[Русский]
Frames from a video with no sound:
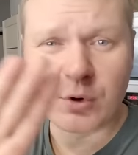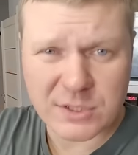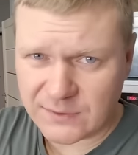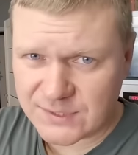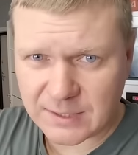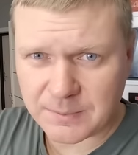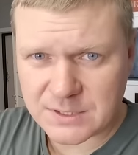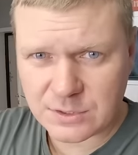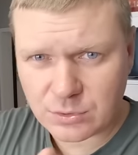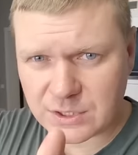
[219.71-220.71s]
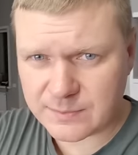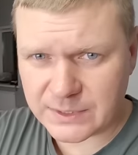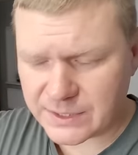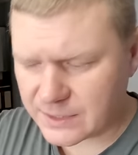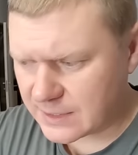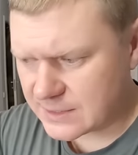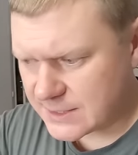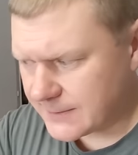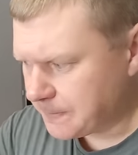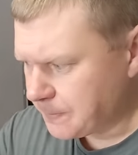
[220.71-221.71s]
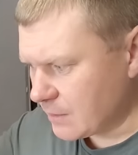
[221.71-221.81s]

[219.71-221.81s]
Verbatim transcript: После всех процедур, досмотрите до конца,